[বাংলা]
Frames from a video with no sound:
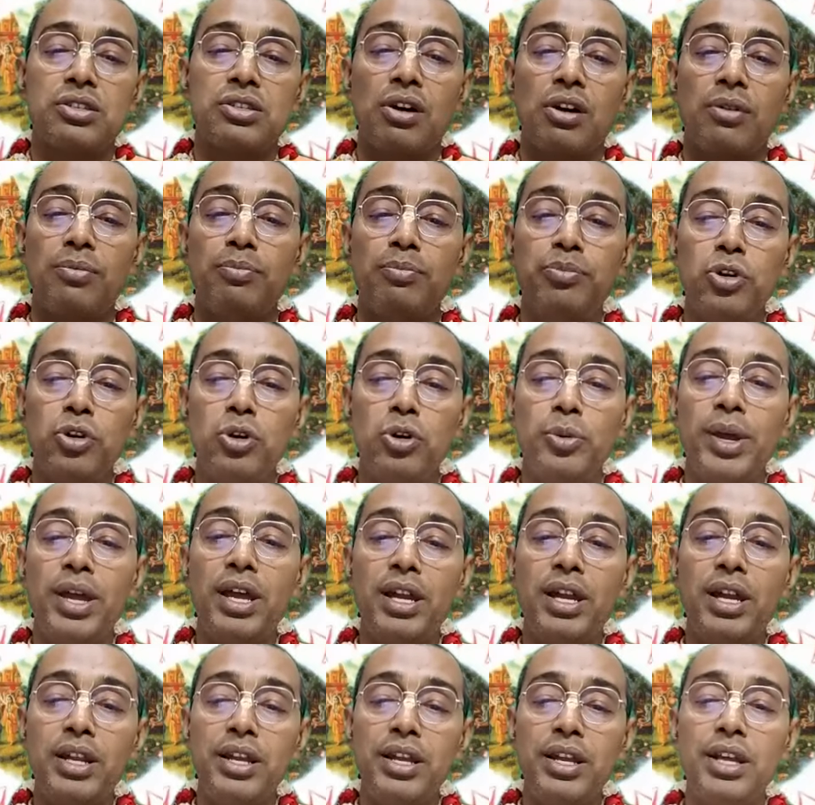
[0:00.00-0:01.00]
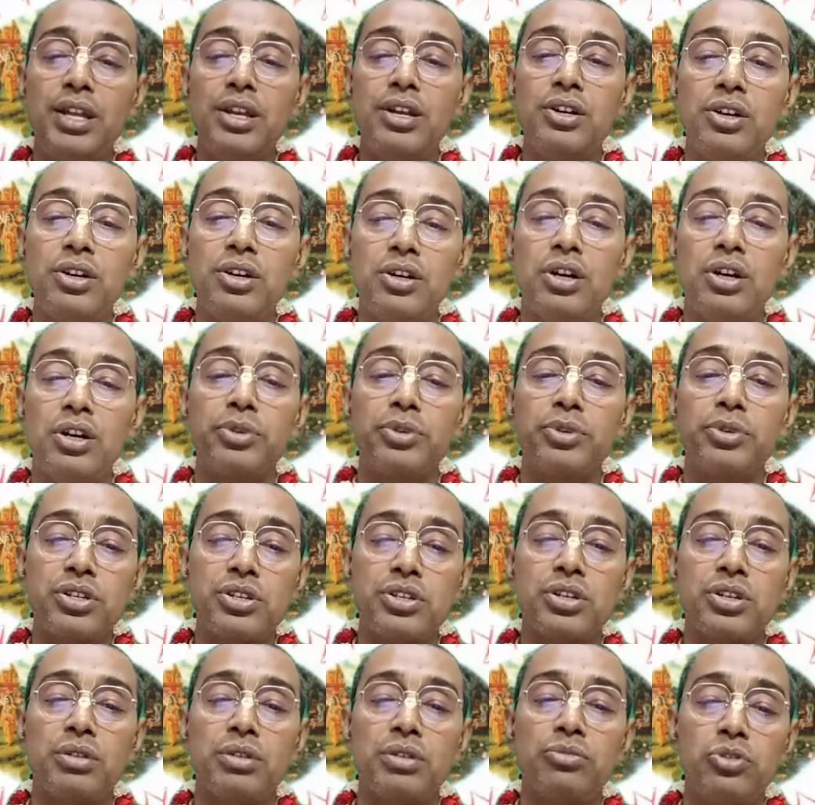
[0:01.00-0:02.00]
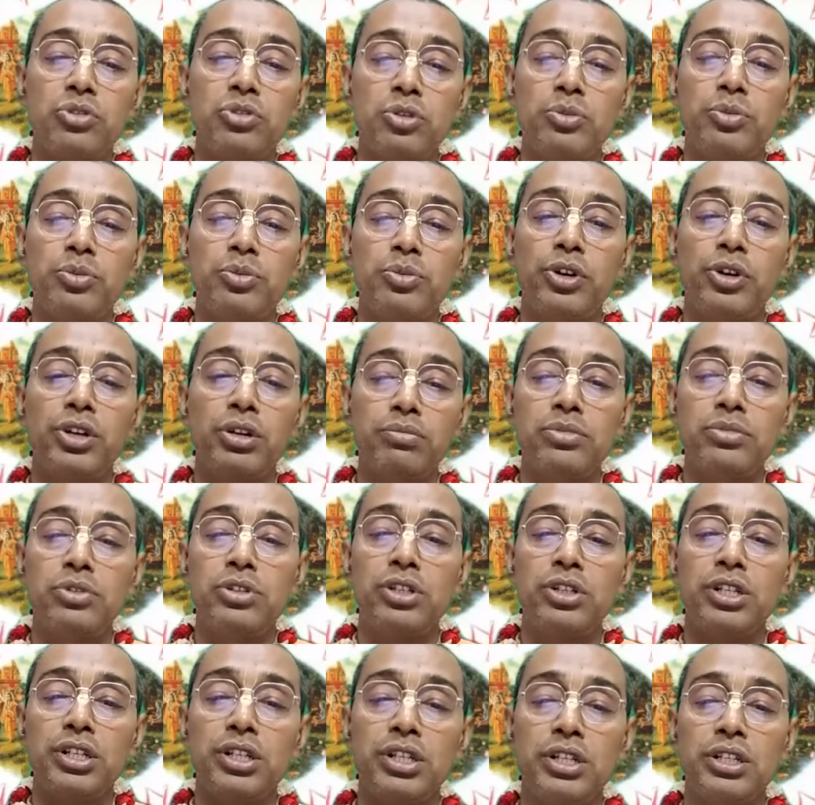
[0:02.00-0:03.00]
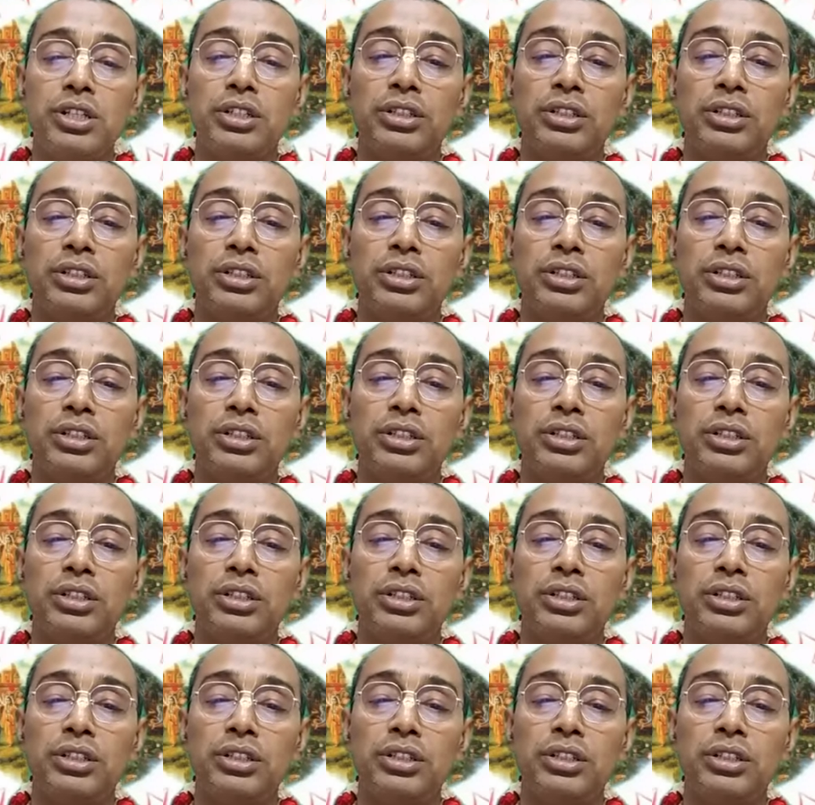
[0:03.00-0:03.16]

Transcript: সম্প্লবে লীন ন অপশ্যম উভয়ম মনে